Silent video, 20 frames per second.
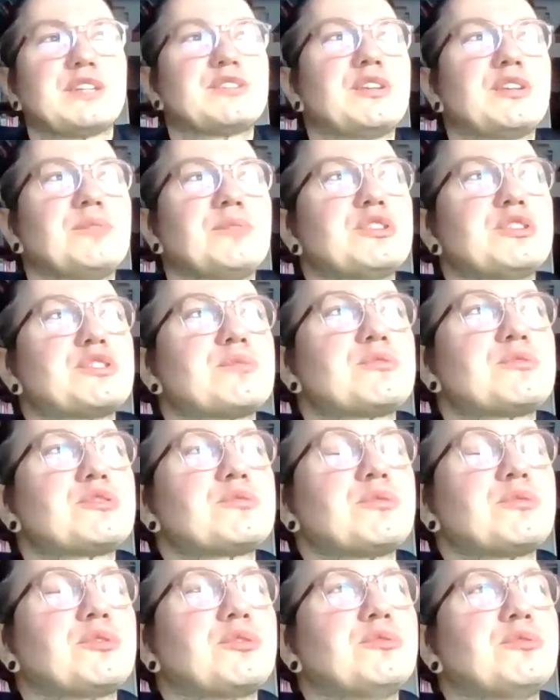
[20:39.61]
które mi jeszcze
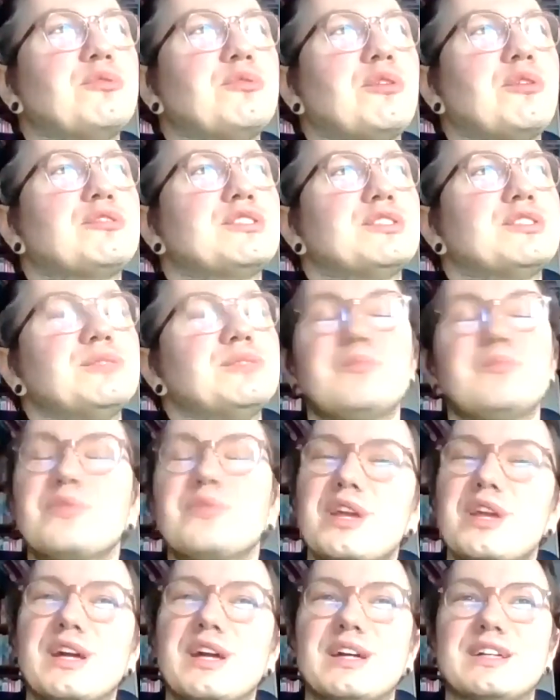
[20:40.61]
przyszło do głowy,
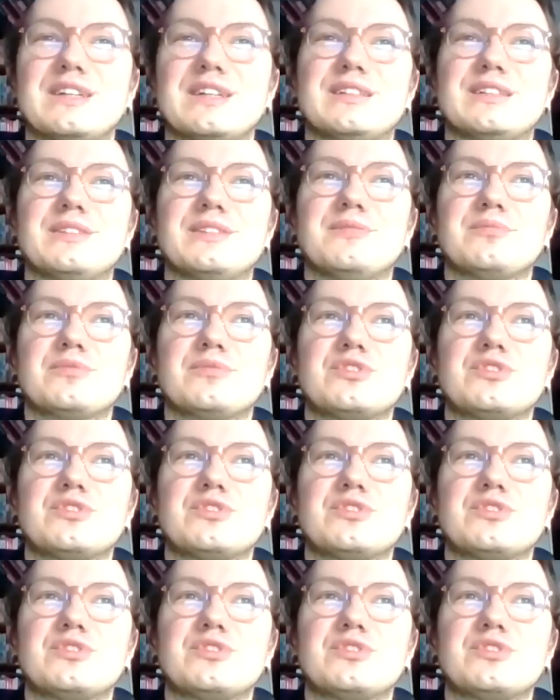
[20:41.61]
E,